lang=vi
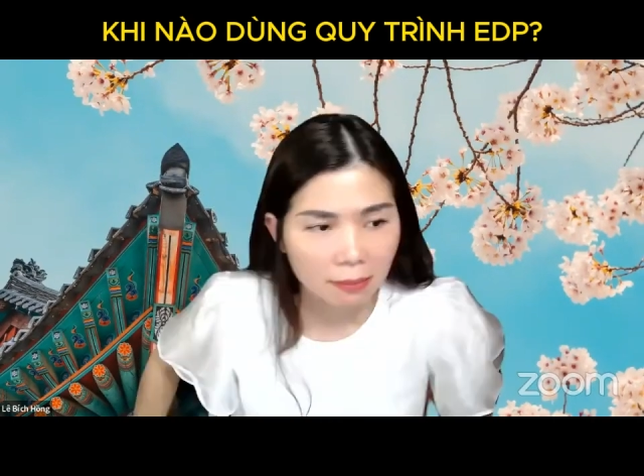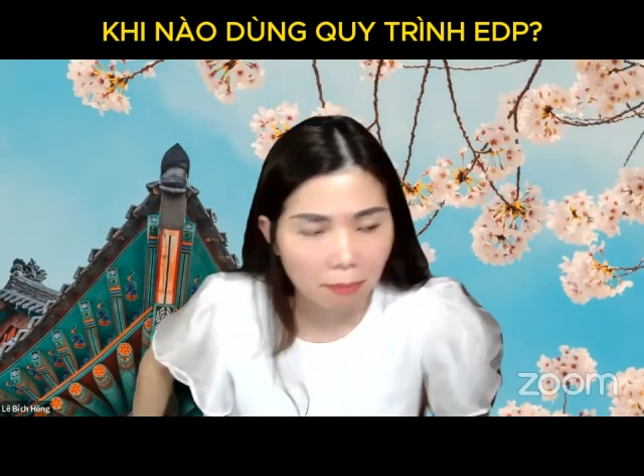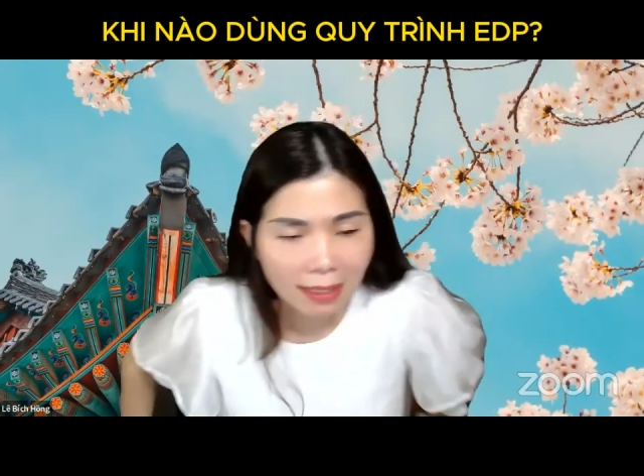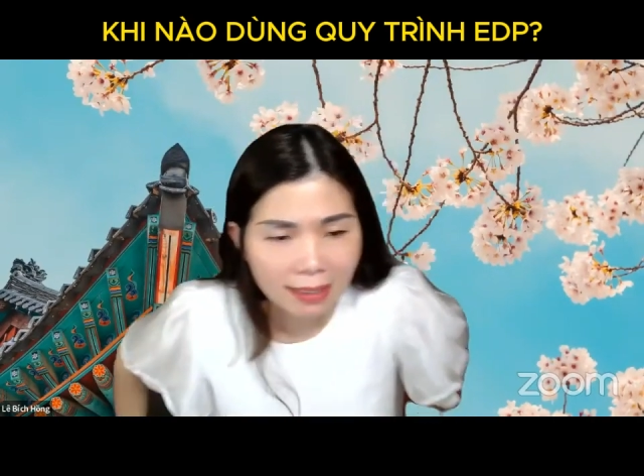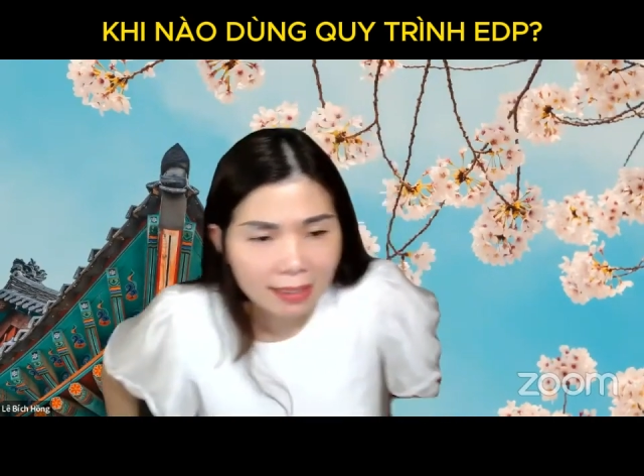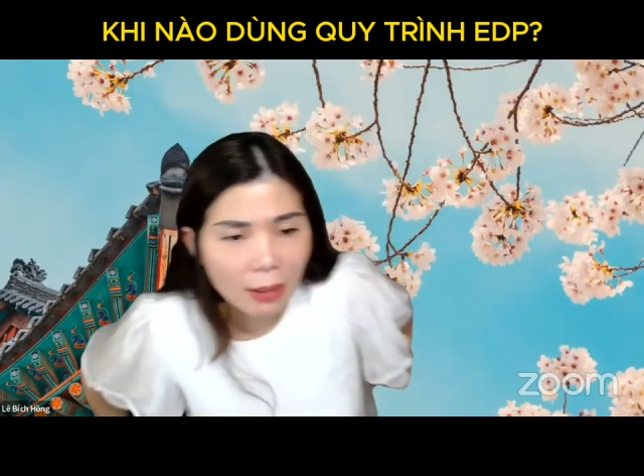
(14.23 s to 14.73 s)

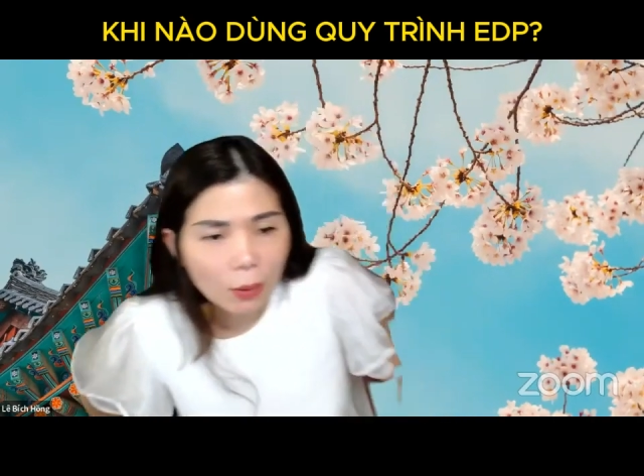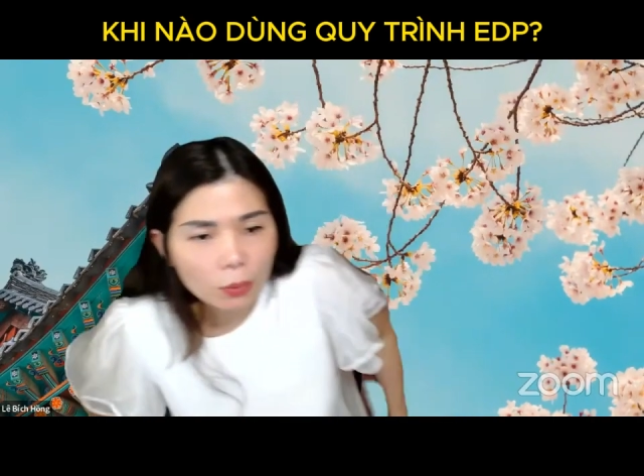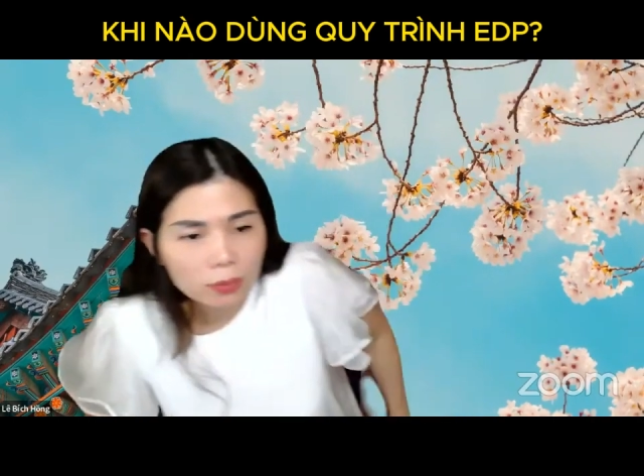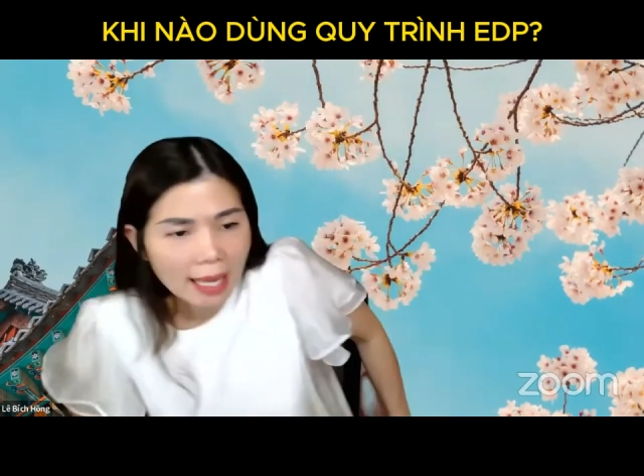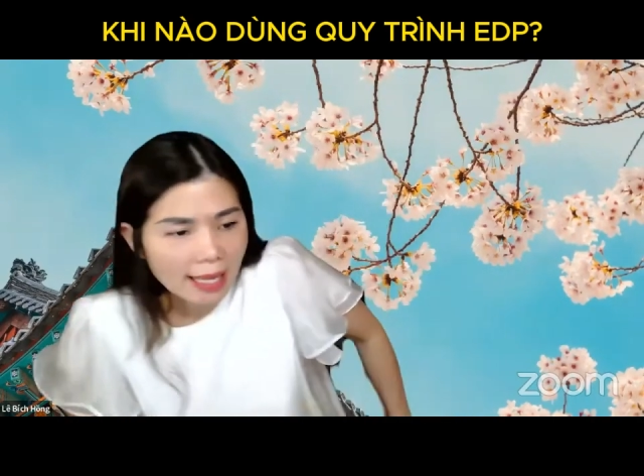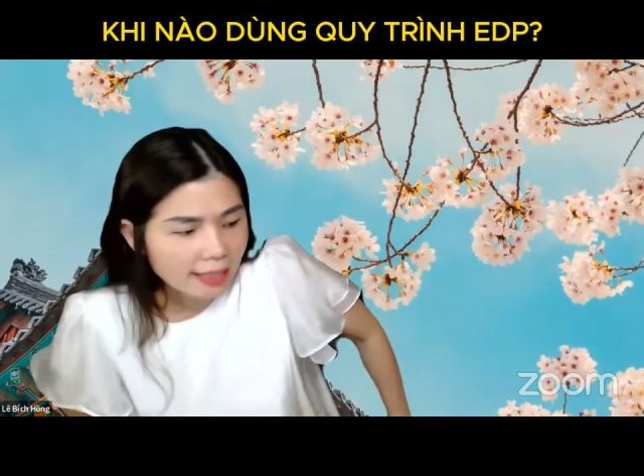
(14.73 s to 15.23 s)
Bắt đầu
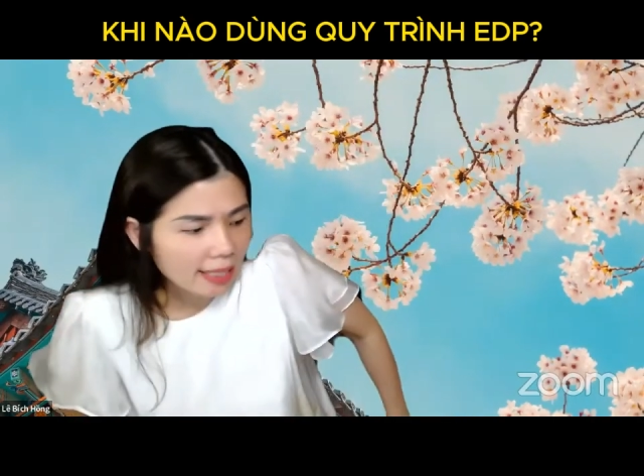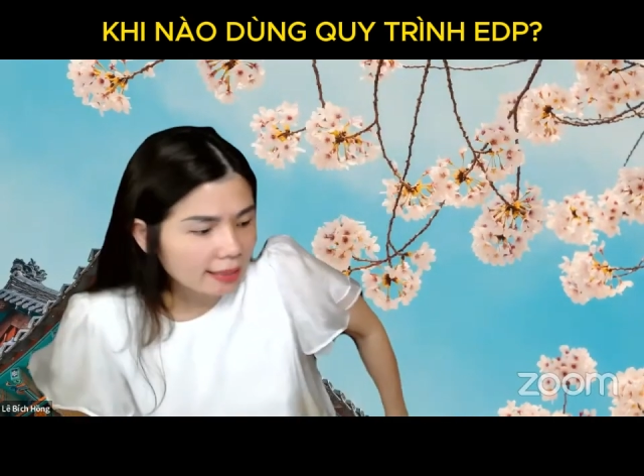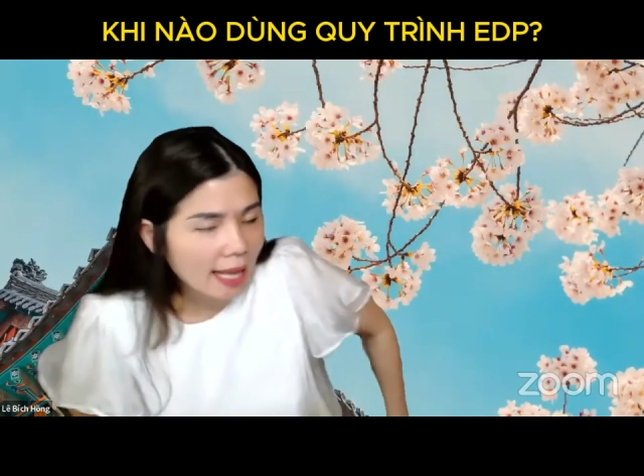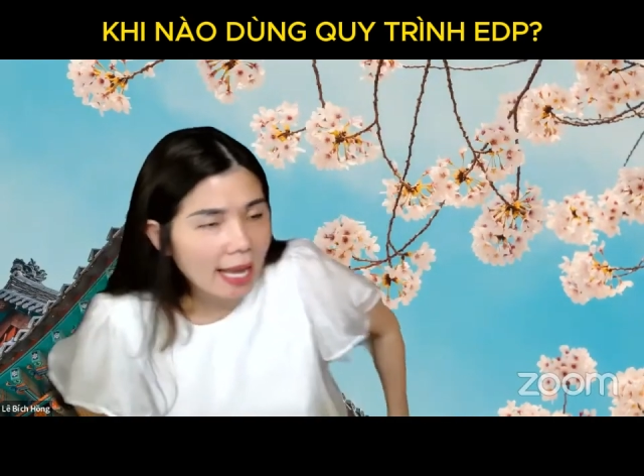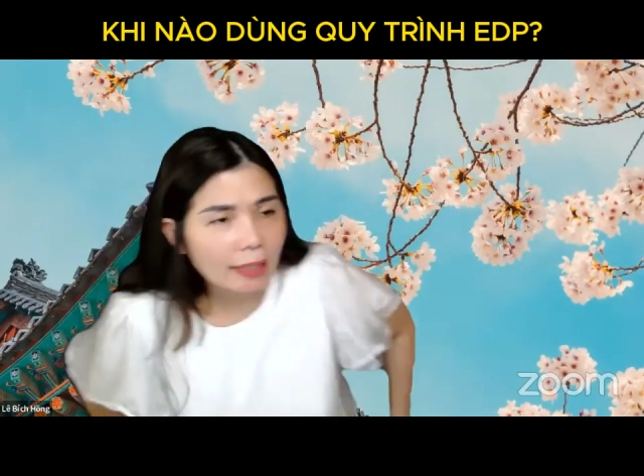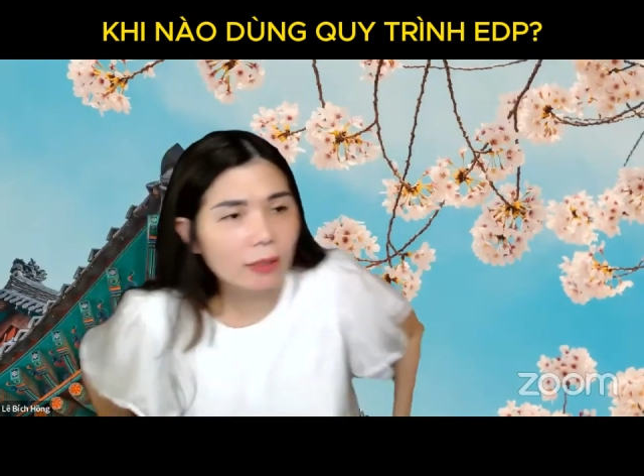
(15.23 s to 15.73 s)
tên đề
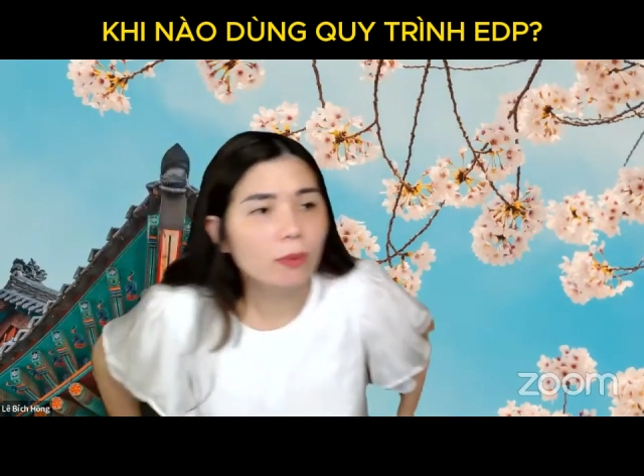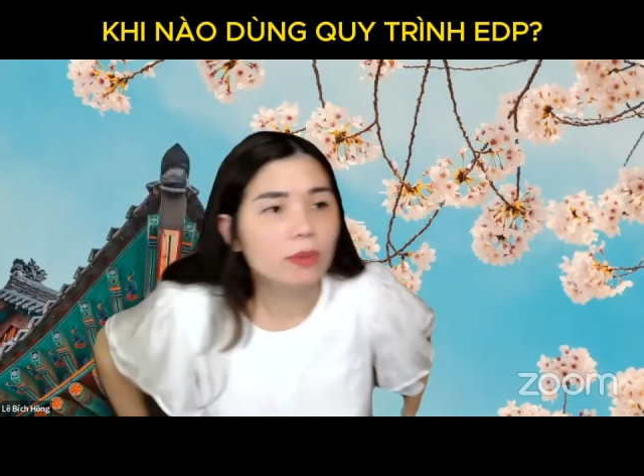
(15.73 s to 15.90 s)
tài của